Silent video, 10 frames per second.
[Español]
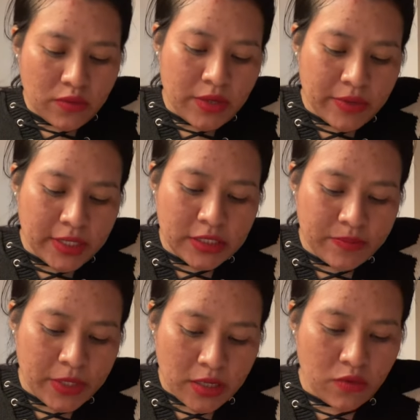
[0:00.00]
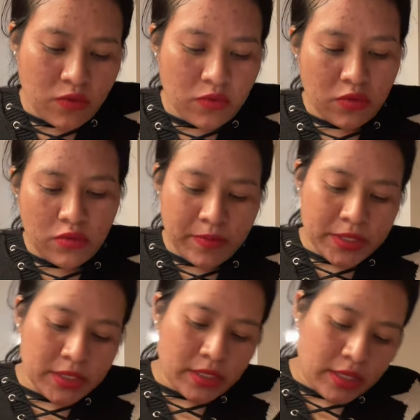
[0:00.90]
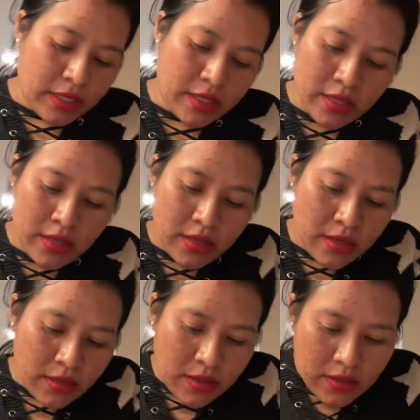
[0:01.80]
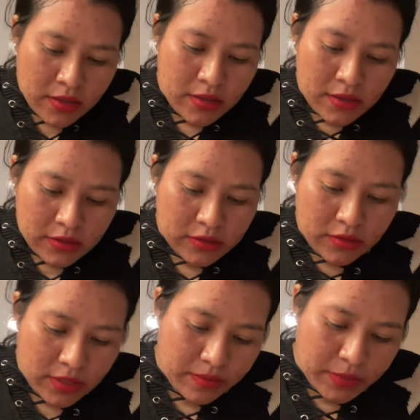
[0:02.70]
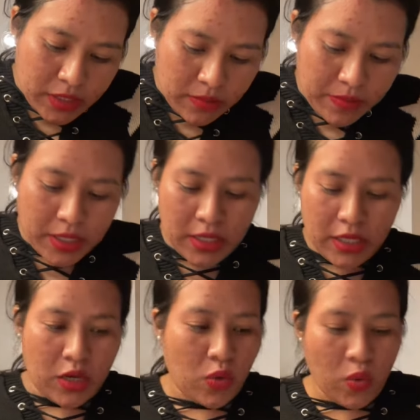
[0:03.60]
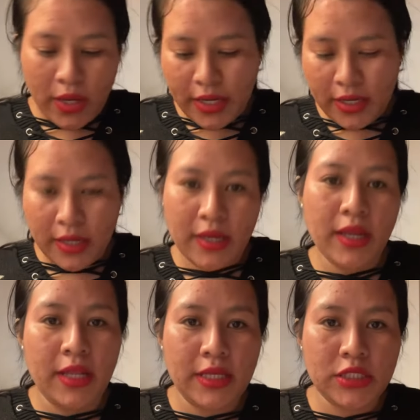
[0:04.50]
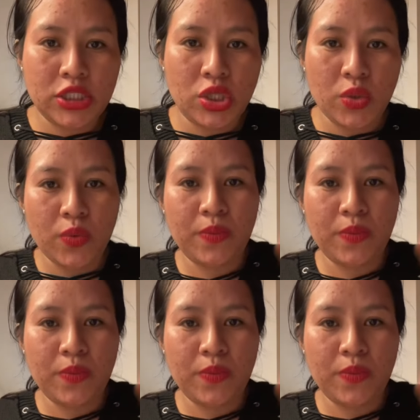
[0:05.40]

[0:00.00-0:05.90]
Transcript: aunque es para jugo no pasa nada solo para licuar y listo